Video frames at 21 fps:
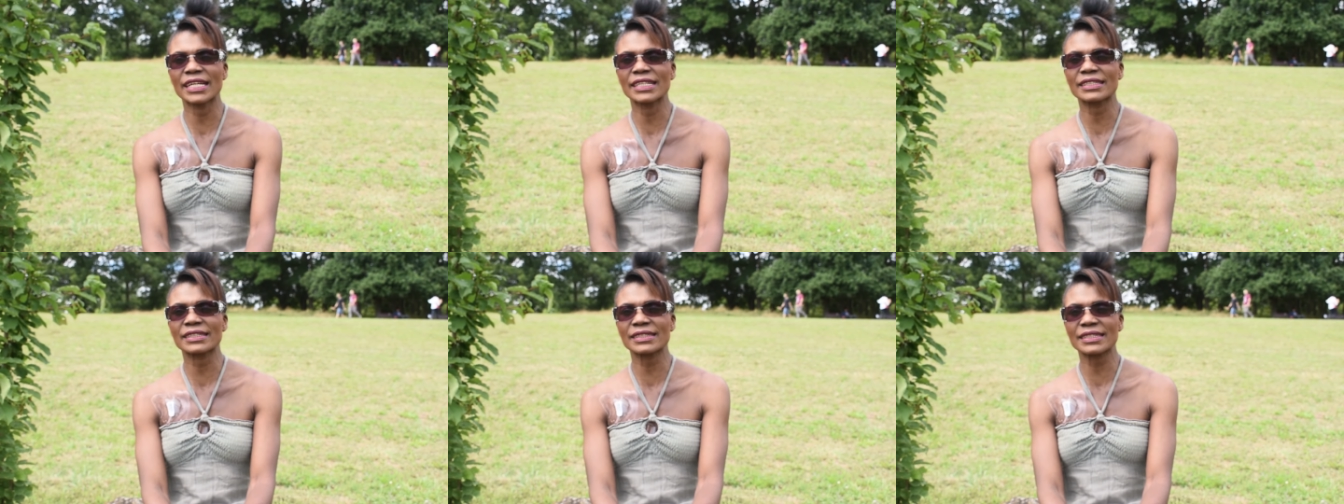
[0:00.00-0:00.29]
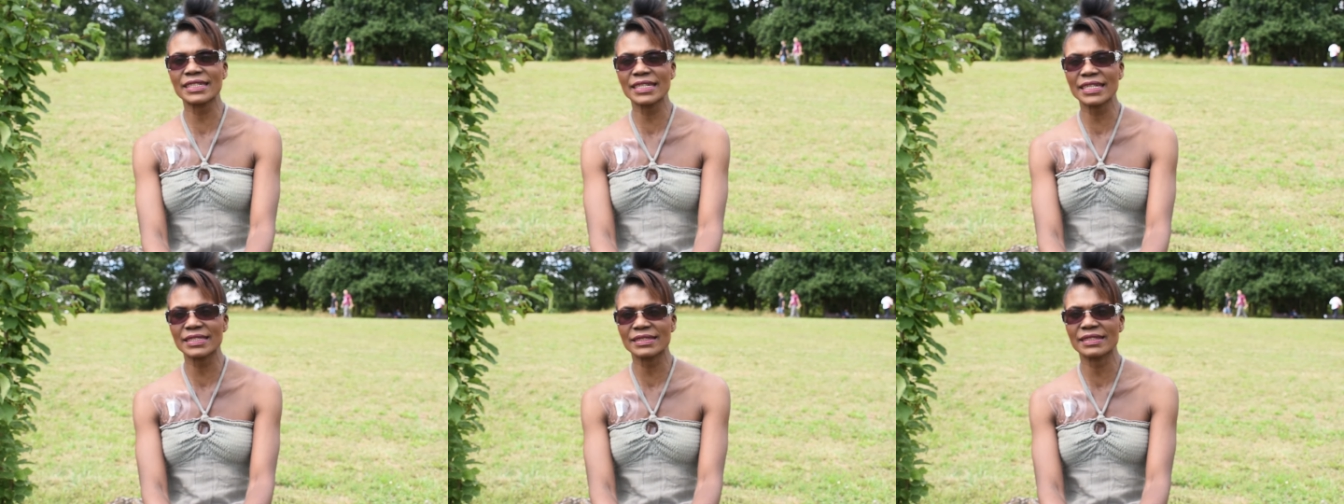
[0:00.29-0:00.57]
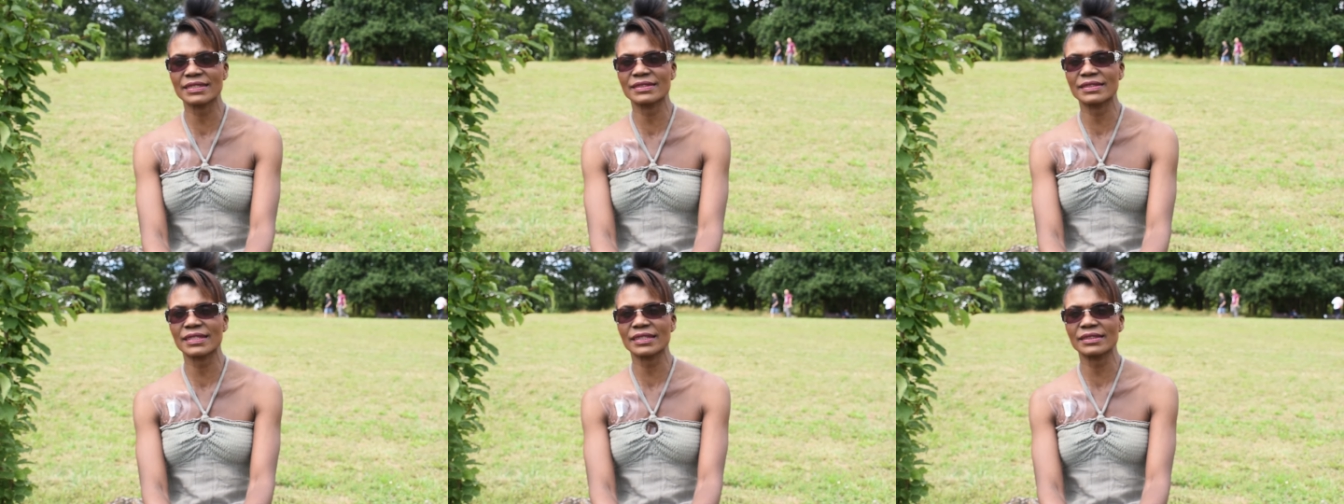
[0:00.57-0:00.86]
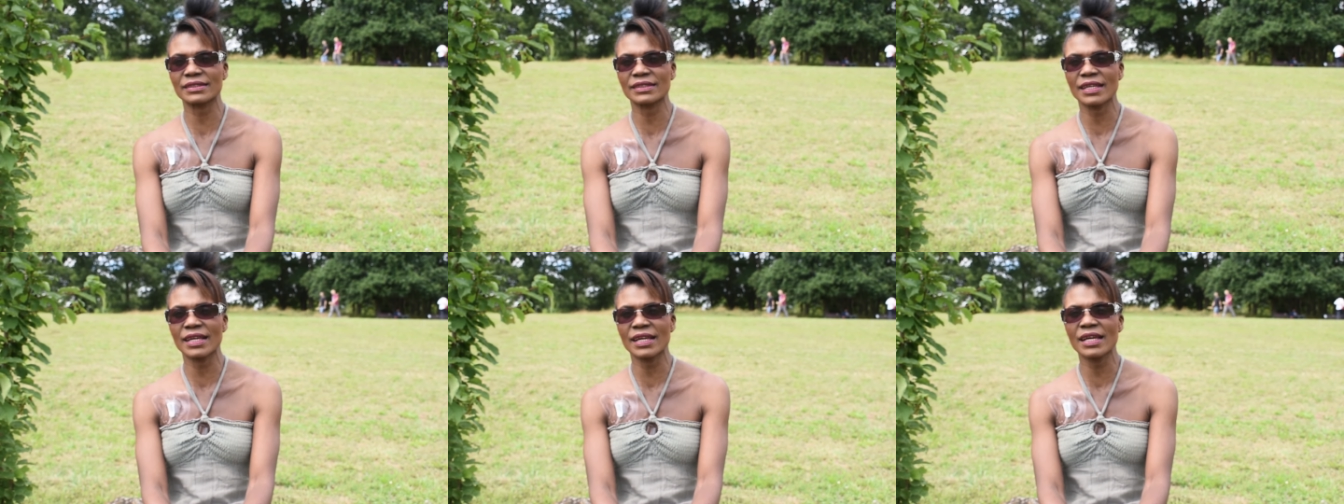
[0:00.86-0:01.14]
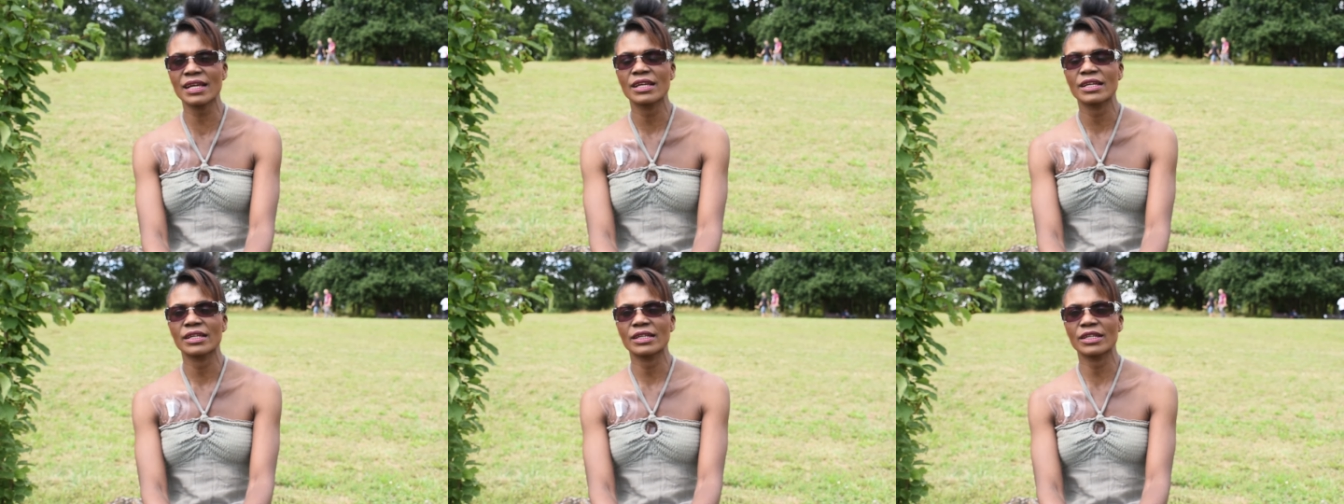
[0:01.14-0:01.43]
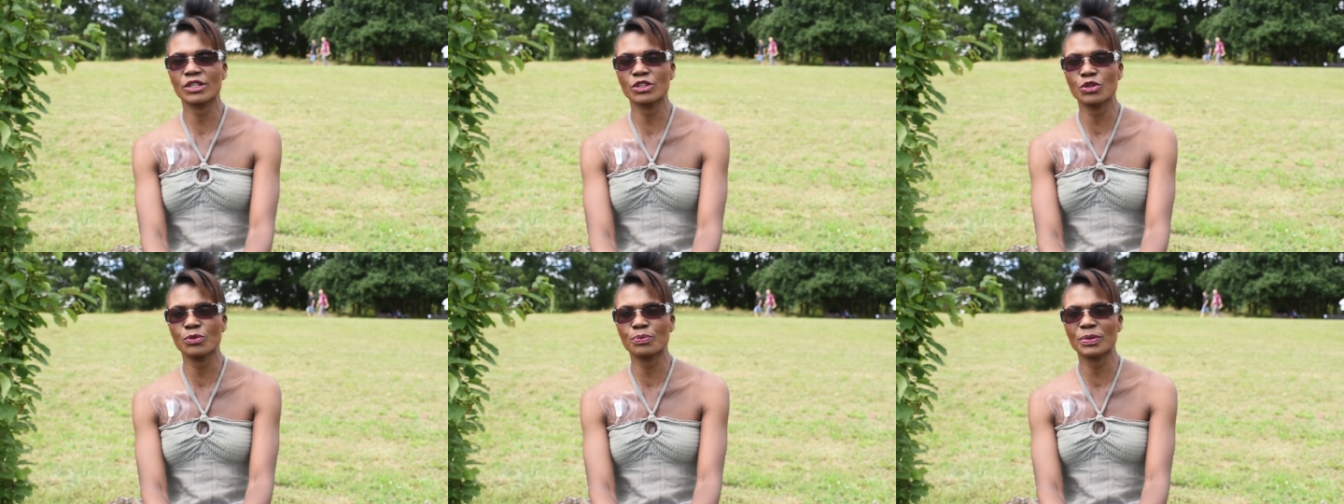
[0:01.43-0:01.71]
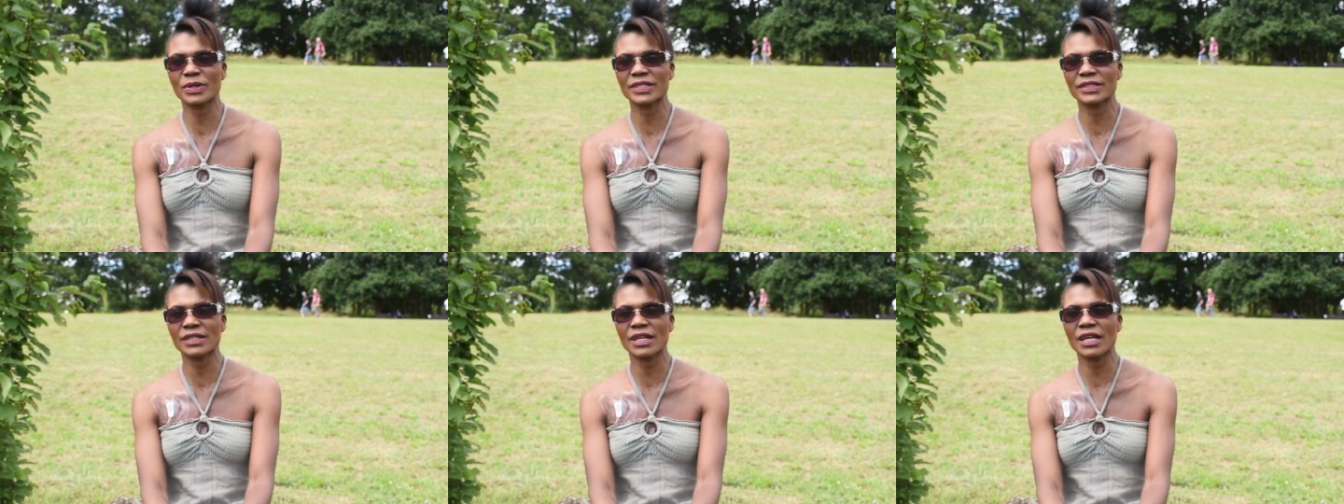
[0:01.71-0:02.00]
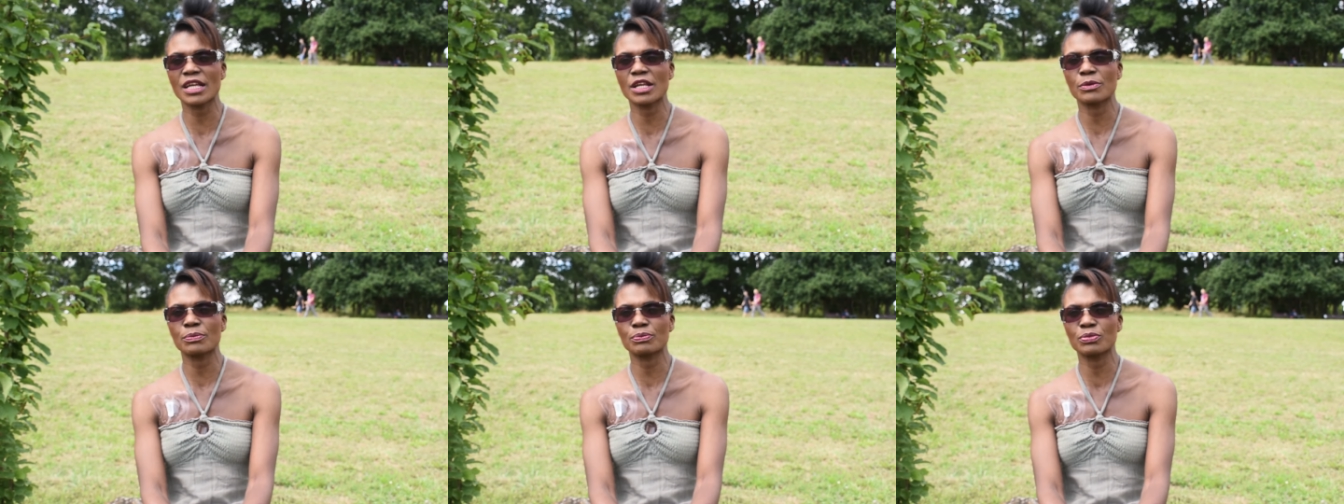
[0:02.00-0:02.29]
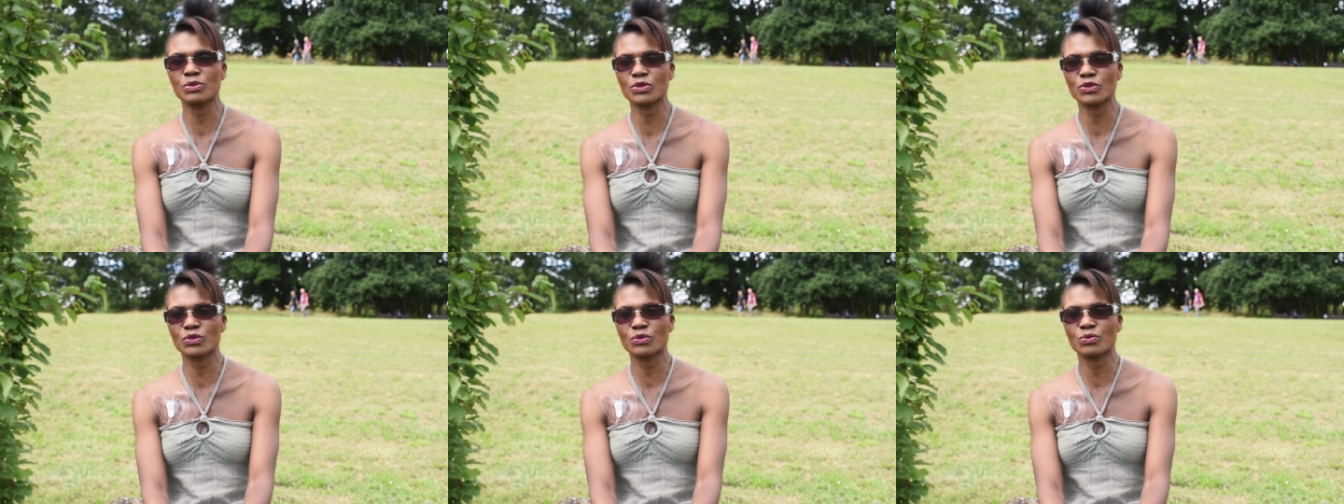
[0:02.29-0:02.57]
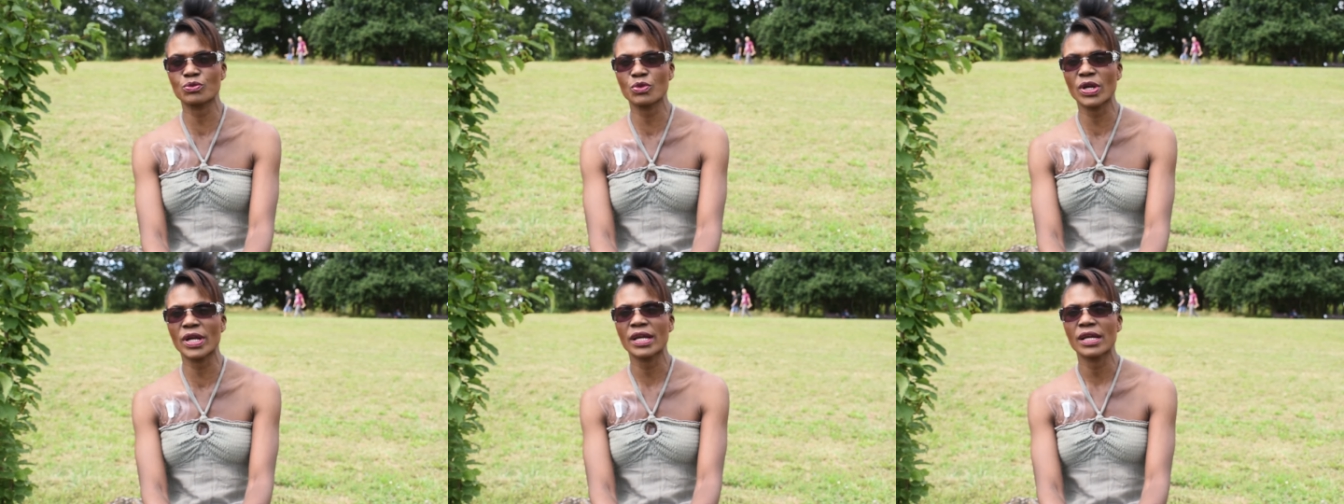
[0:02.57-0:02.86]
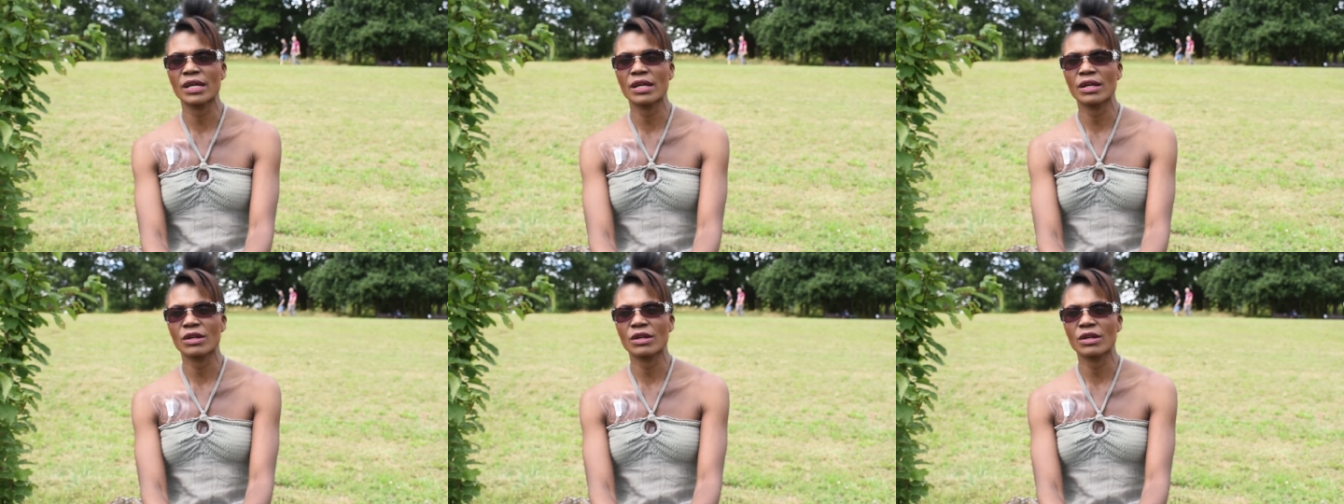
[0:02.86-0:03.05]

est très incertain et le présent est plus ou moins